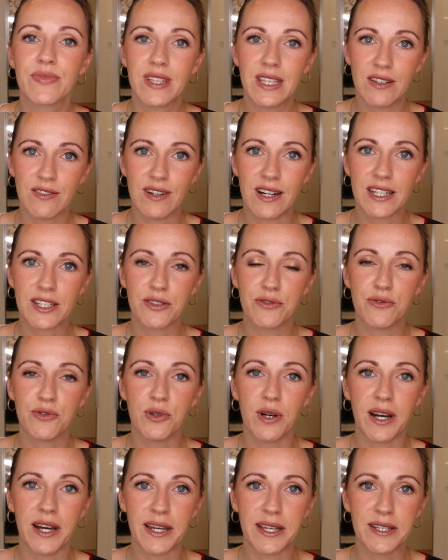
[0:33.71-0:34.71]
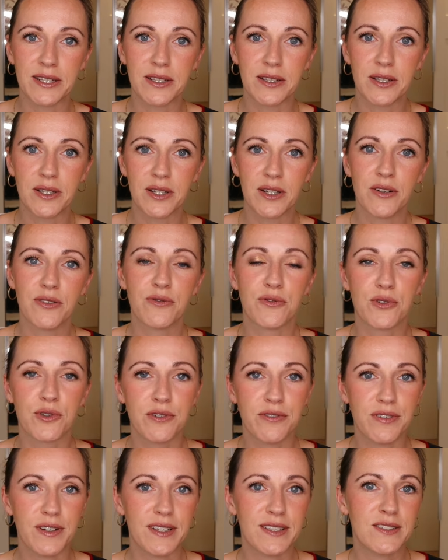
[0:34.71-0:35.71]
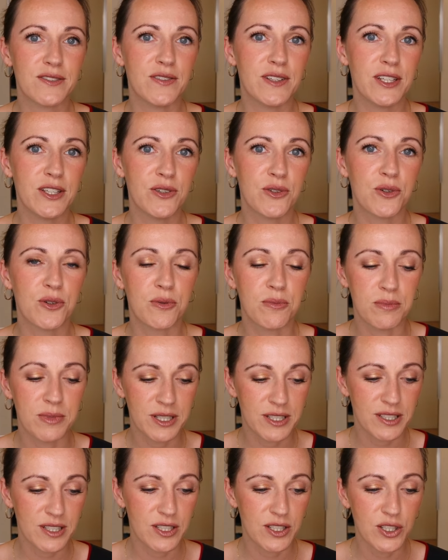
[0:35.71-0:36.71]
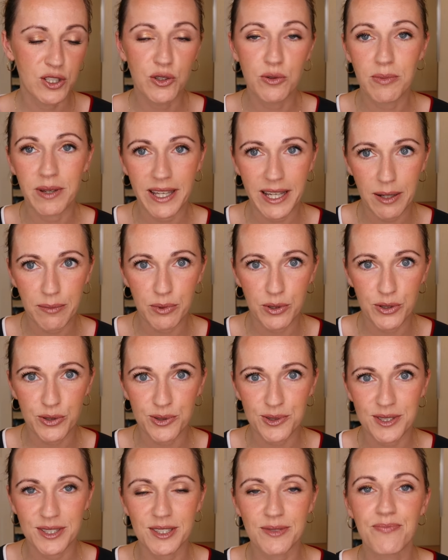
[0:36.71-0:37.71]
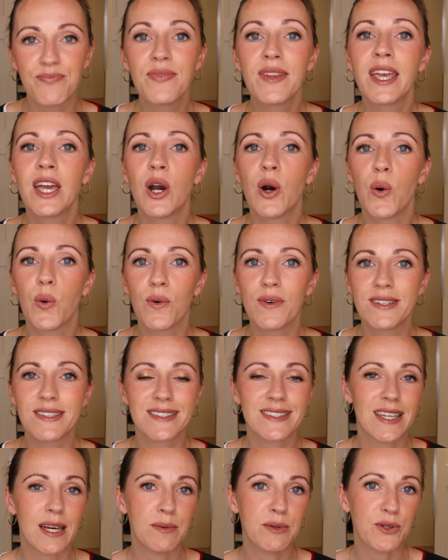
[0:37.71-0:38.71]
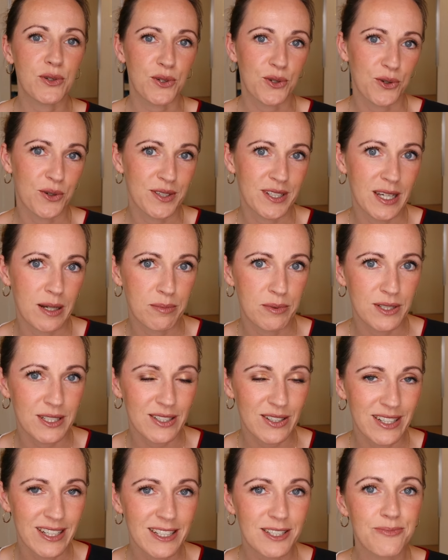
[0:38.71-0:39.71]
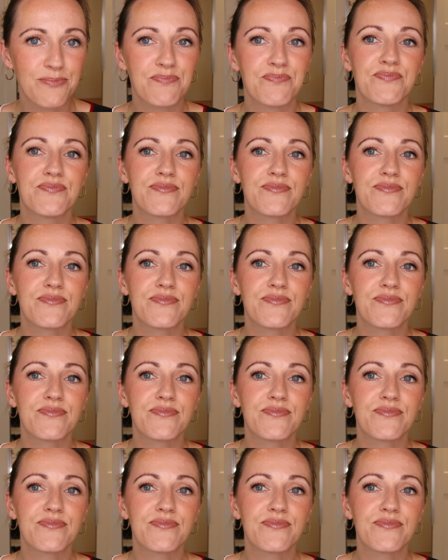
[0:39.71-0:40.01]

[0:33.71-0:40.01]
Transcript: Ihr wart für ein Full-Face-Video mit New Make-up-Produkten. Und das habe ich euch heute abgedreht.